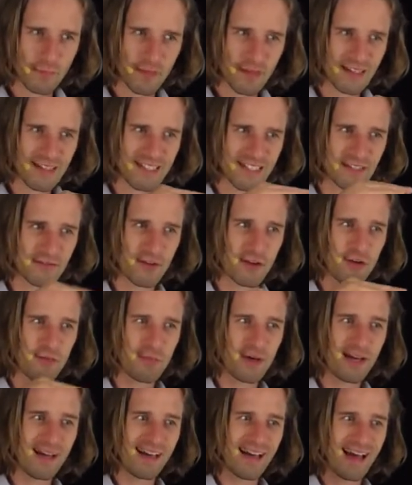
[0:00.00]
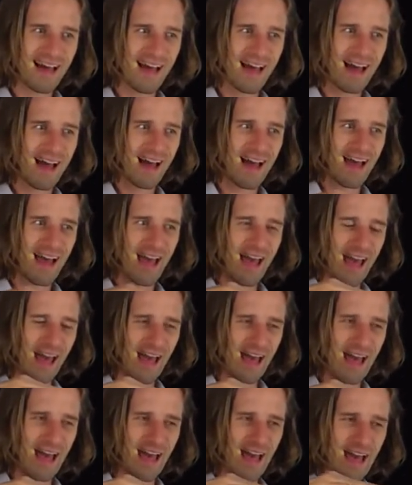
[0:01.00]
dass wir immer
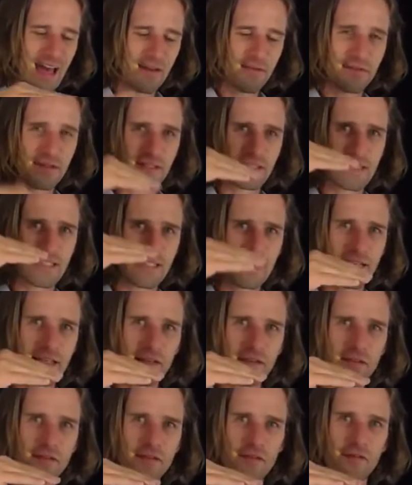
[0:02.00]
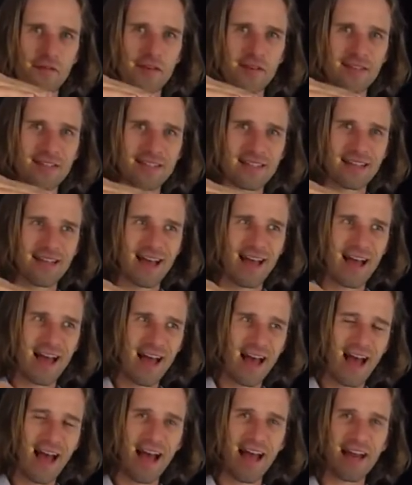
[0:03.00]
etwas dienen, was
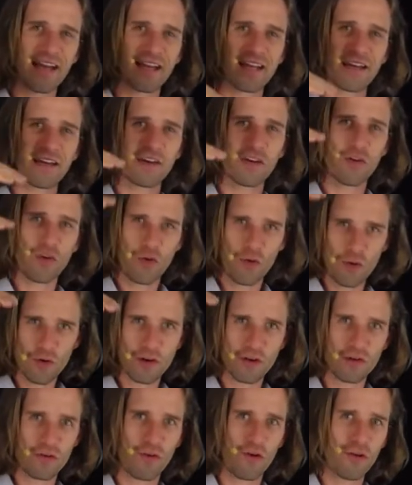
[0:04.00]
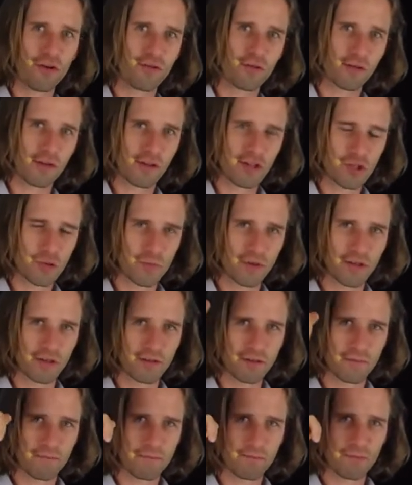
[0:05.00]
einer höheren Ordnung
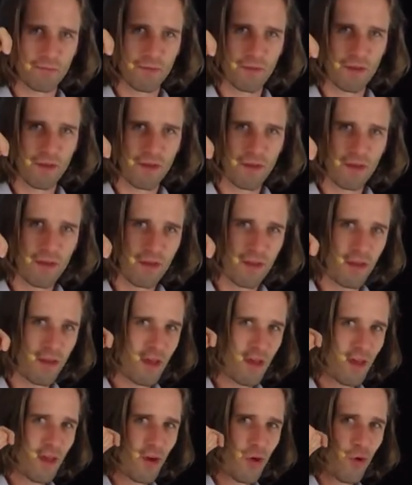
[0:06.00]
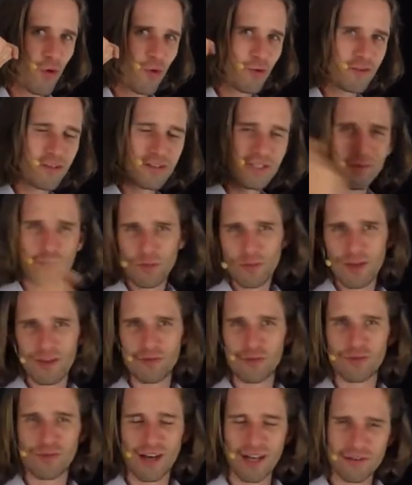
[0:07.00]
entspricht. Und in dem Moment,
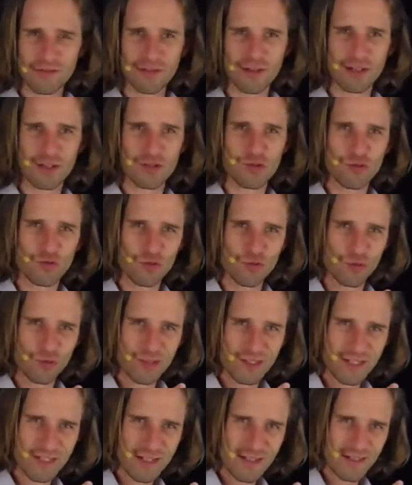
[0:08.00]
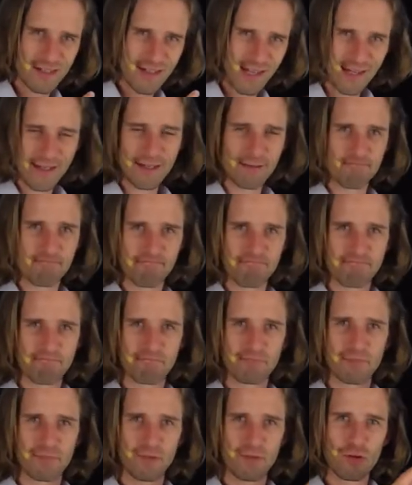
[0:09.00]
wo wir anfangen zu denken,
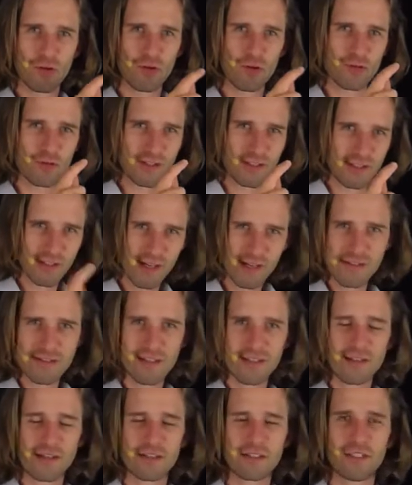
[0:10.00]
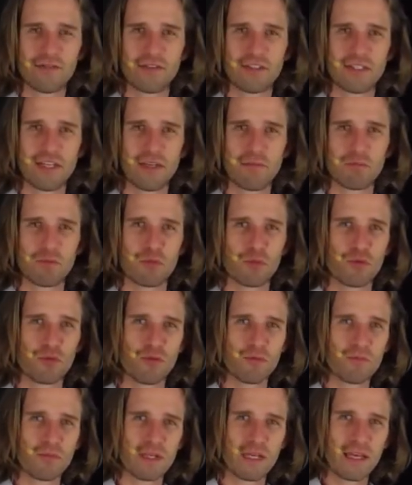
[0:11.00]
unsere geistigen Aktivitäten
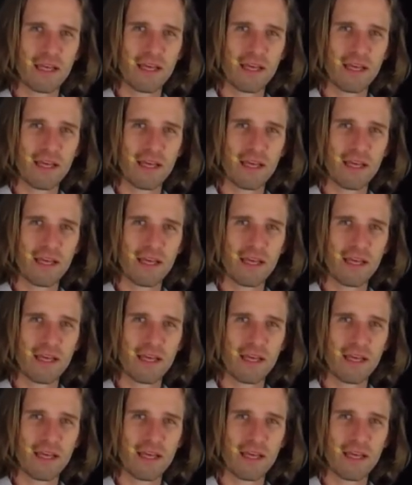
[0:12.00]
bemühen,